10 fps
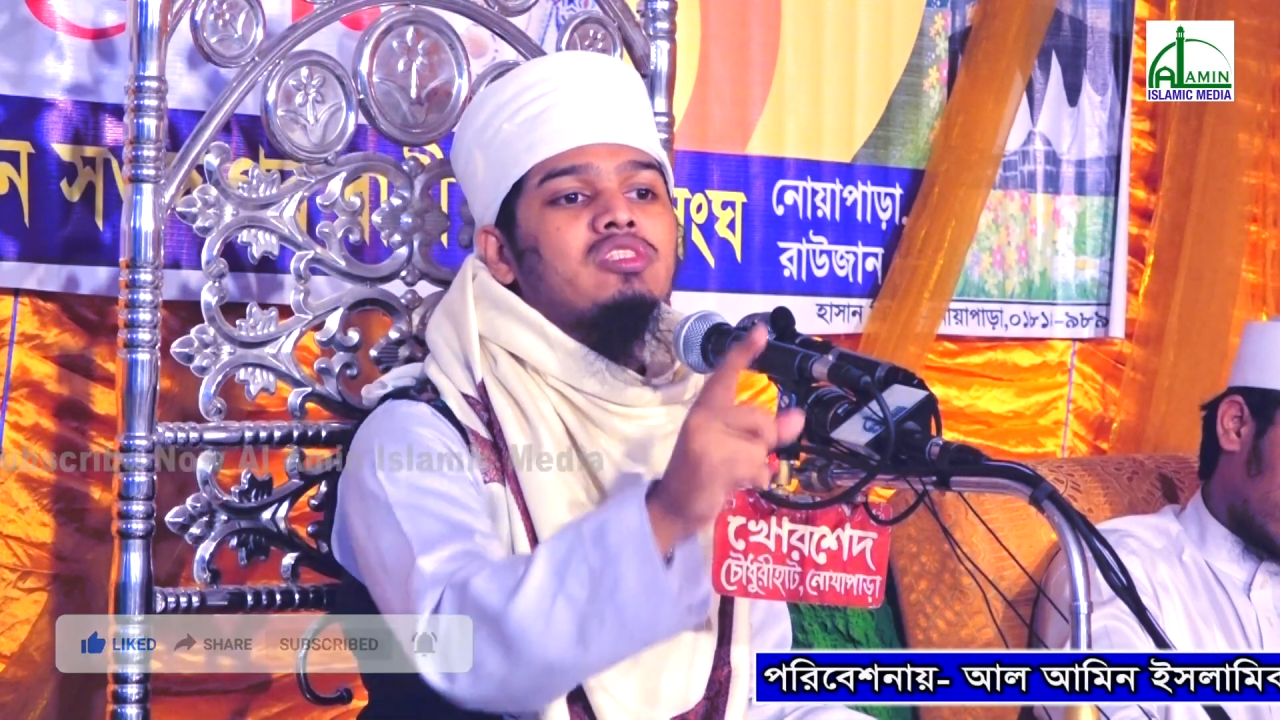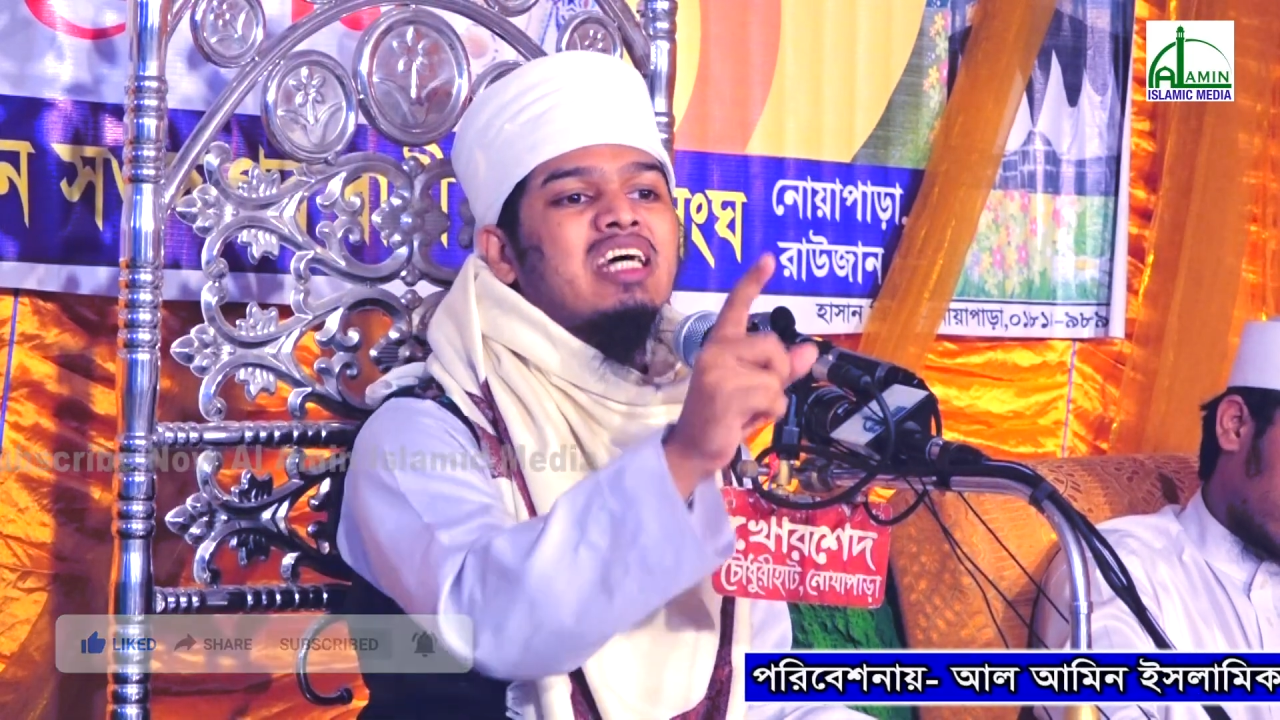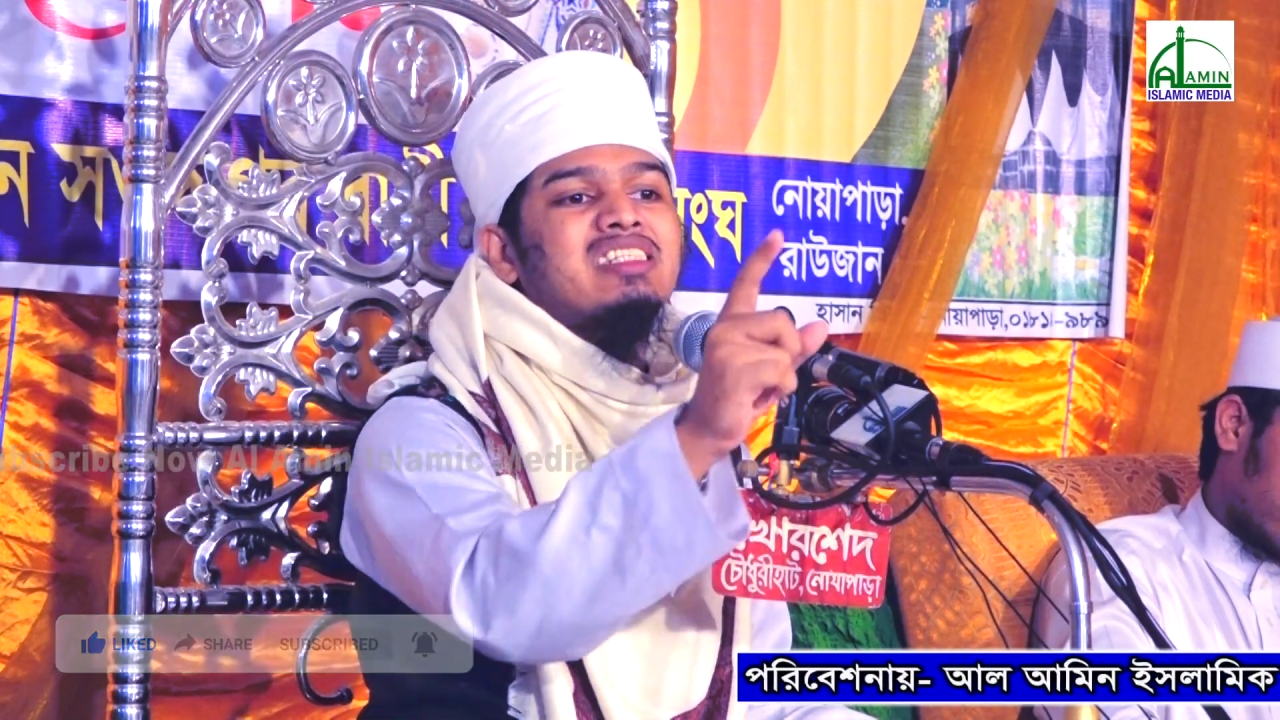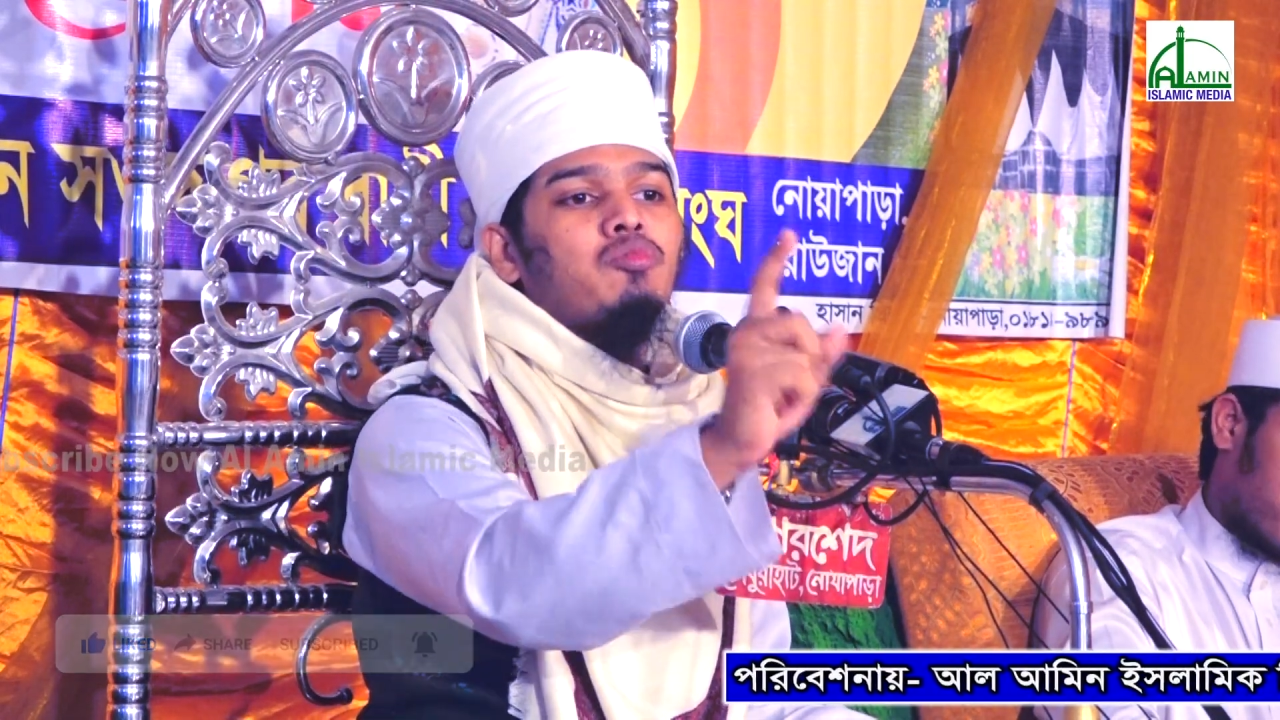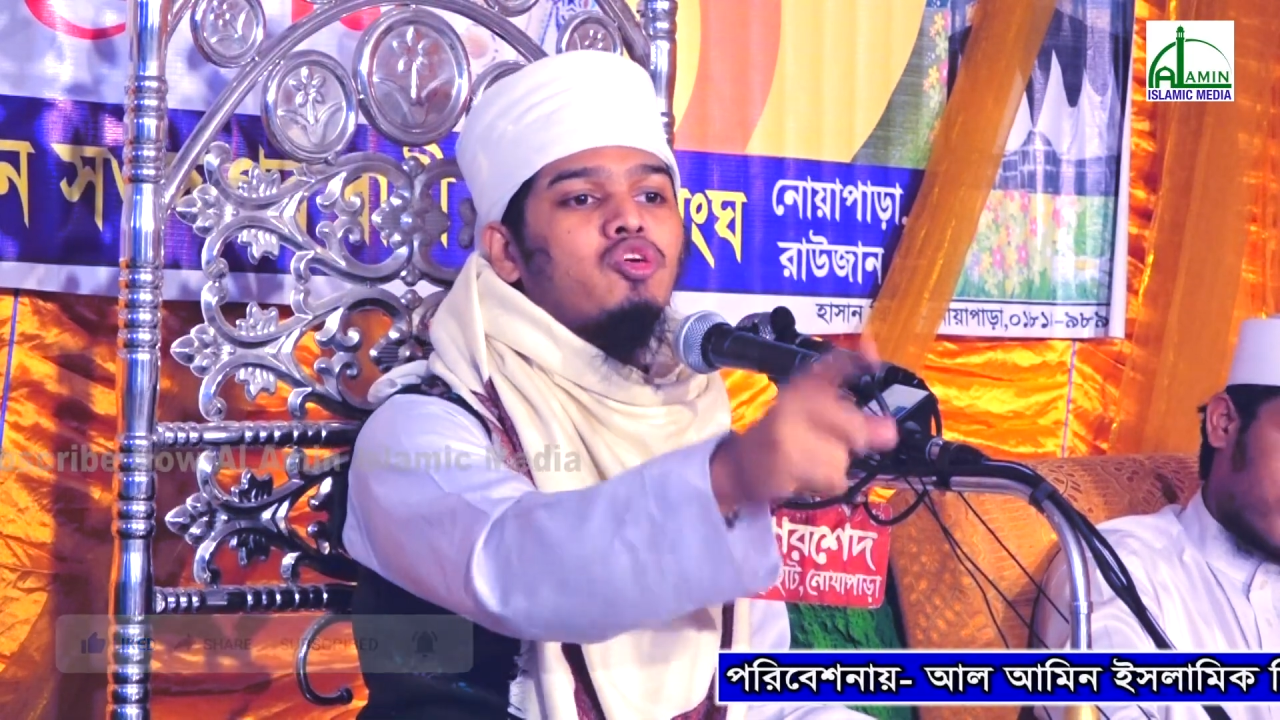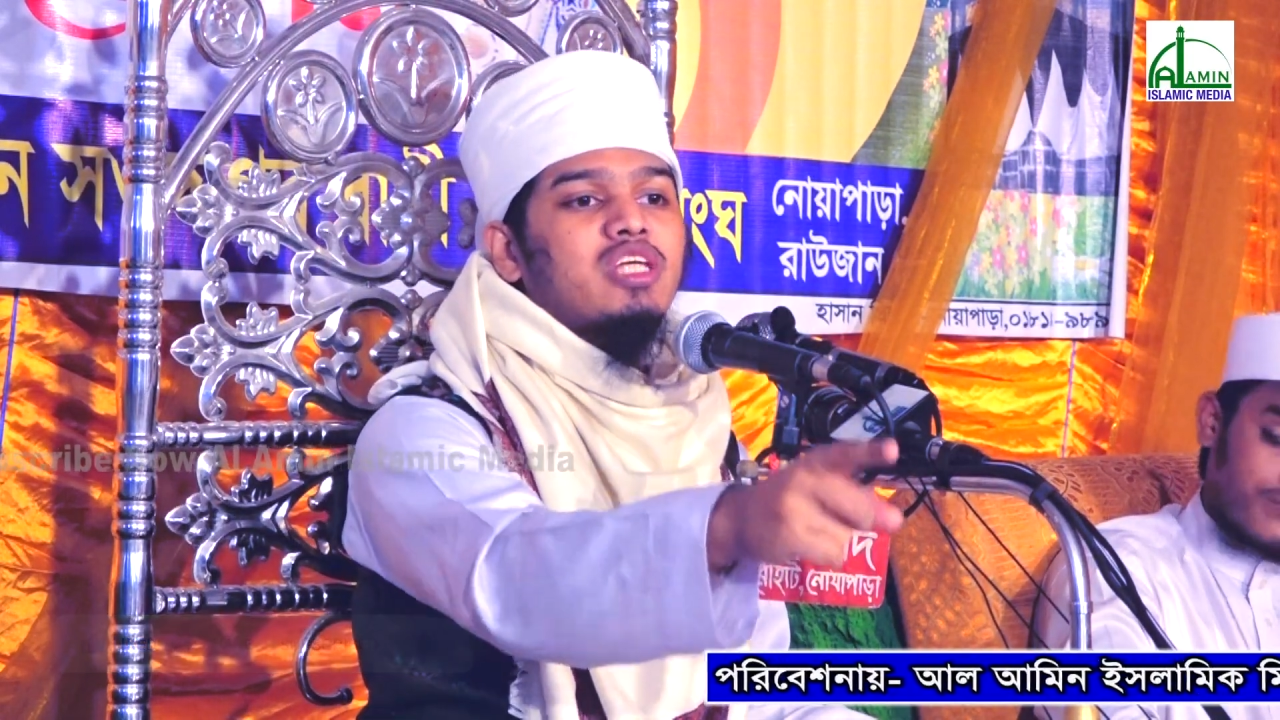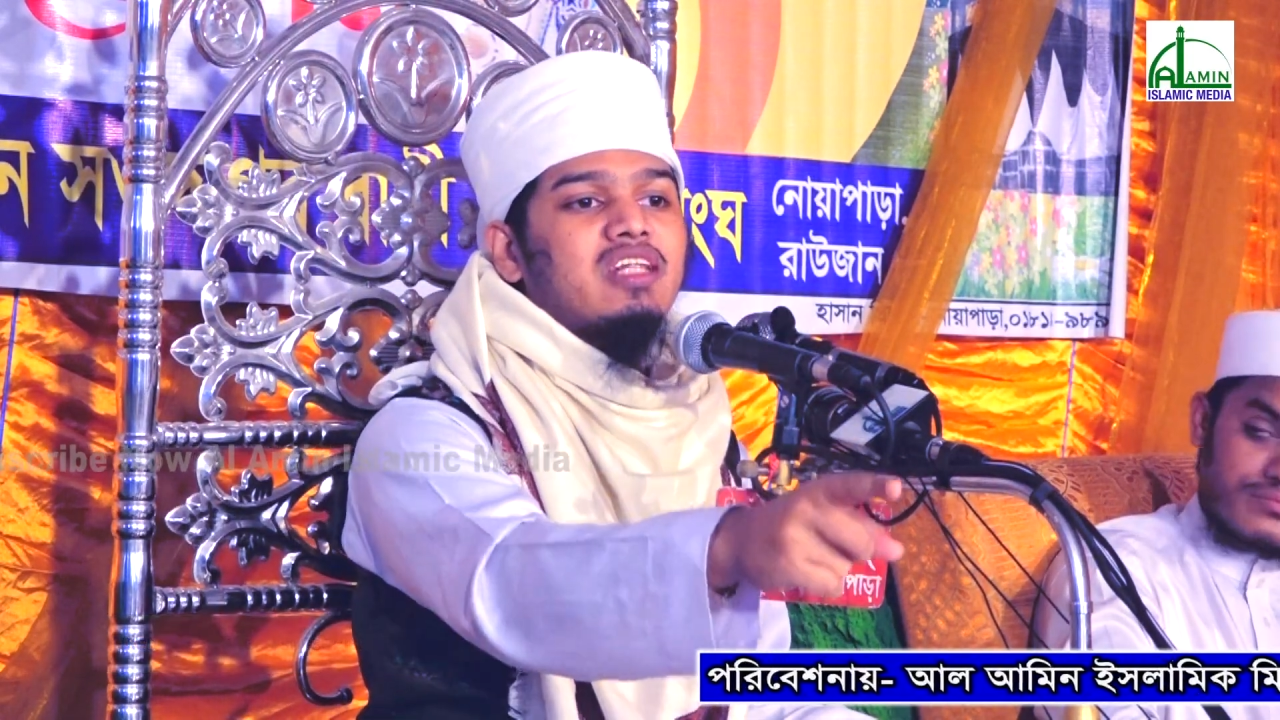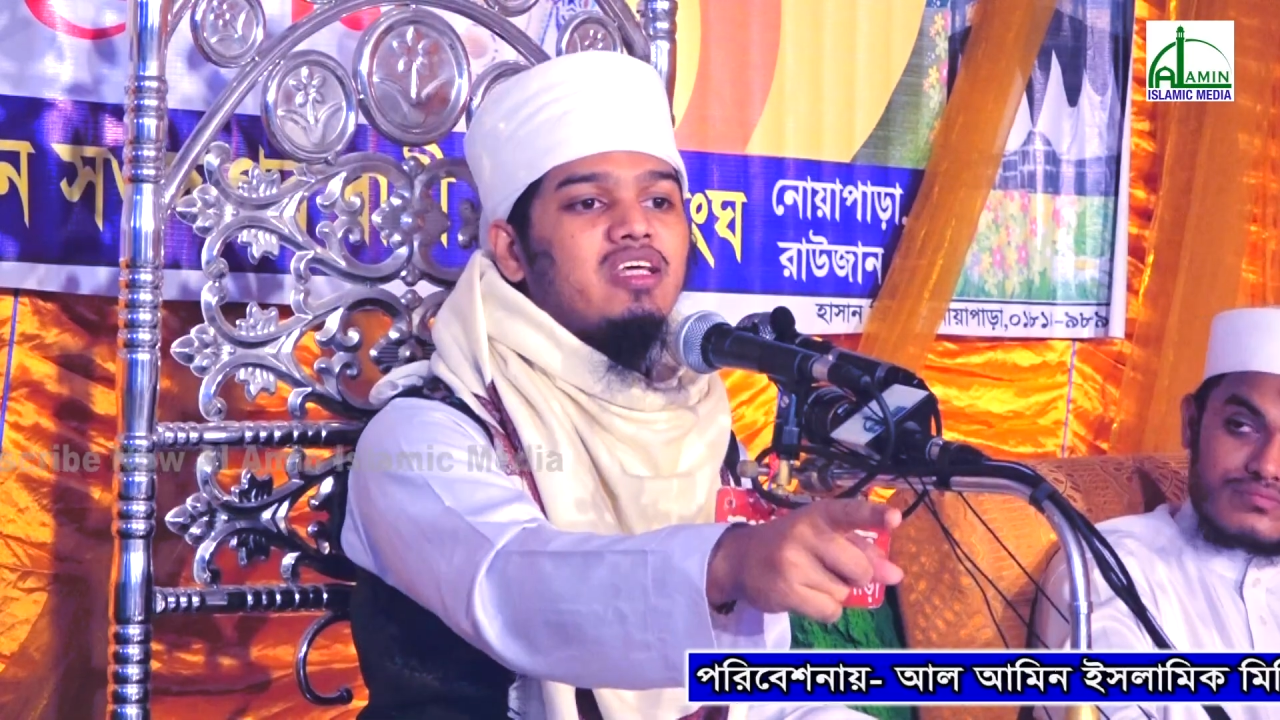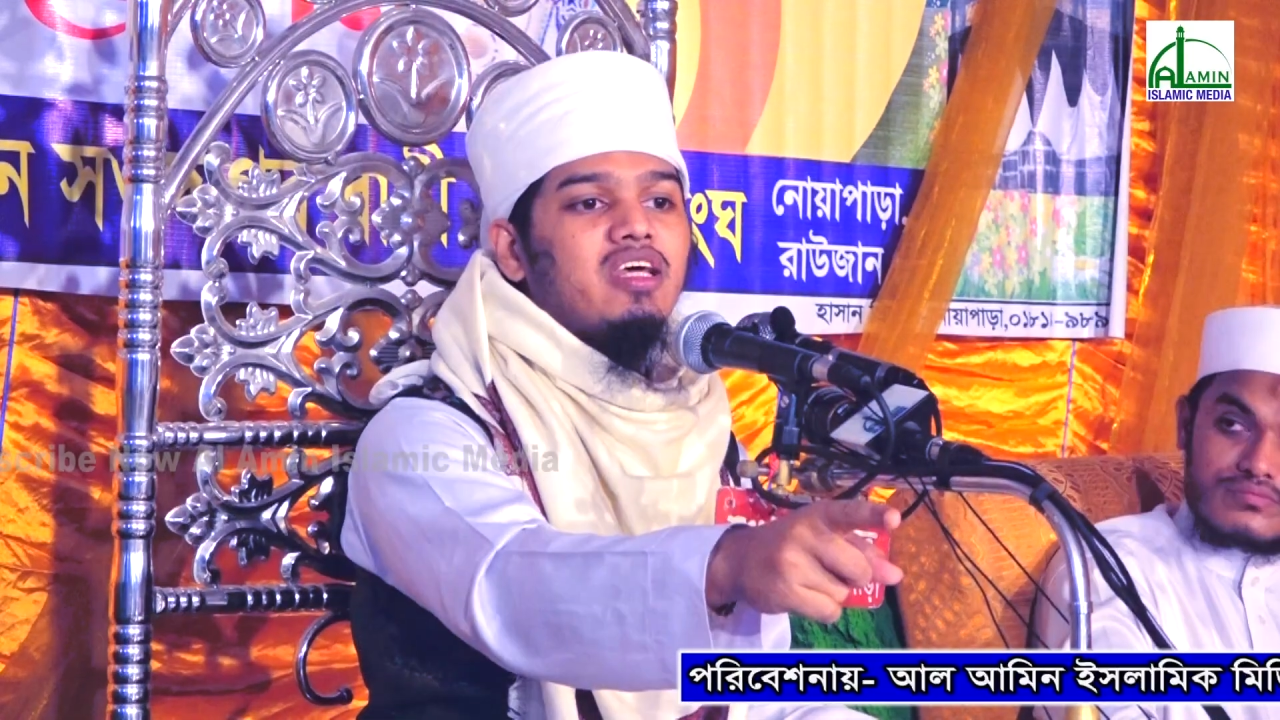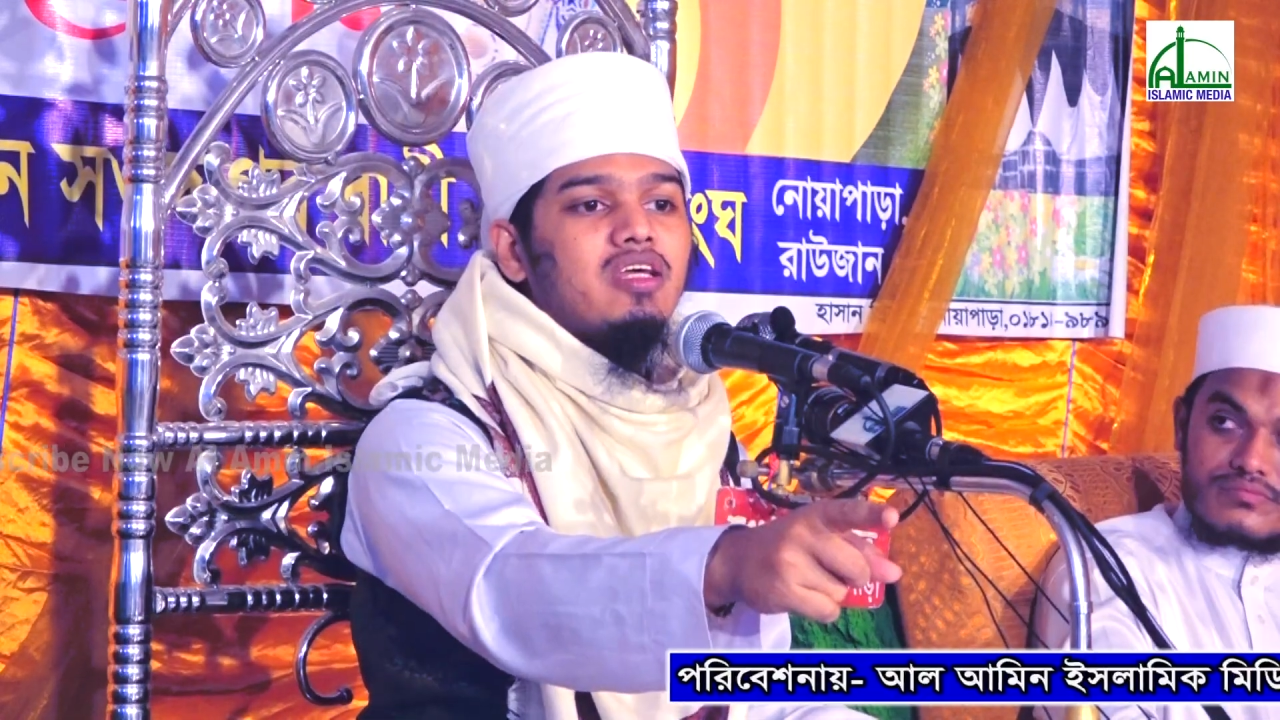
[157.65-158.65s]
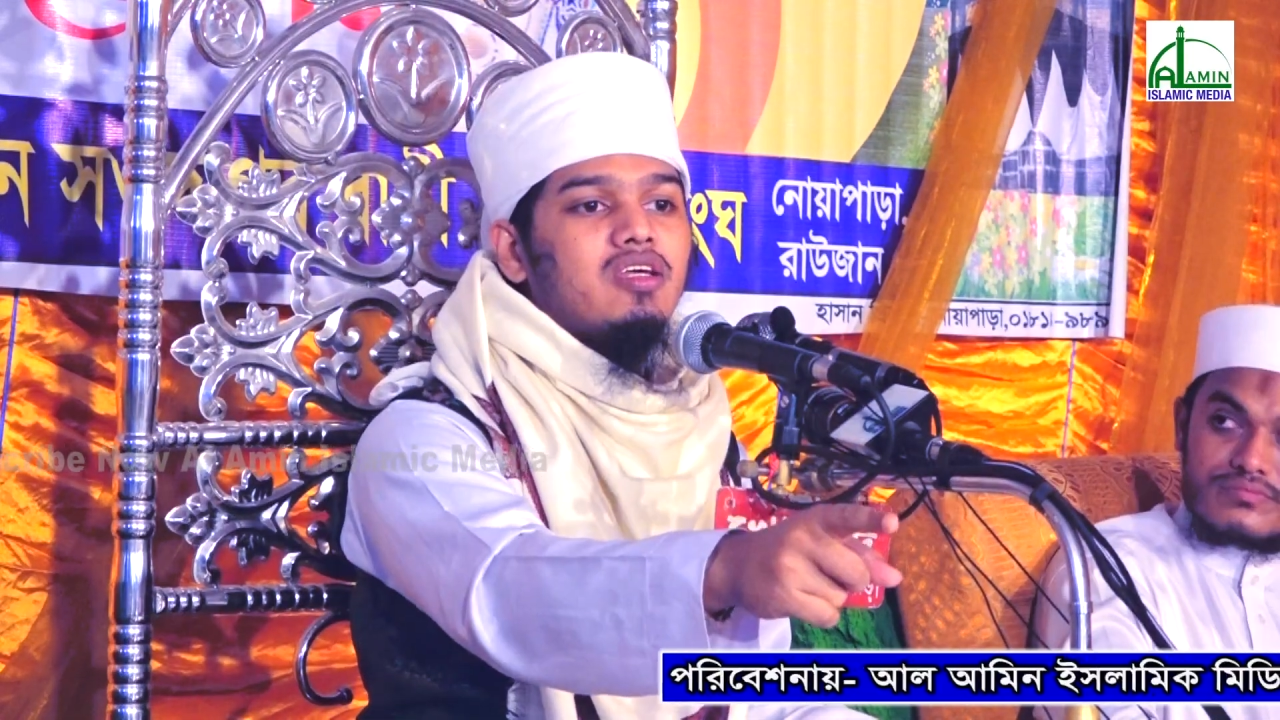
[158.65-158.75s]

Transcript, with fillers: যাযাবর জাতি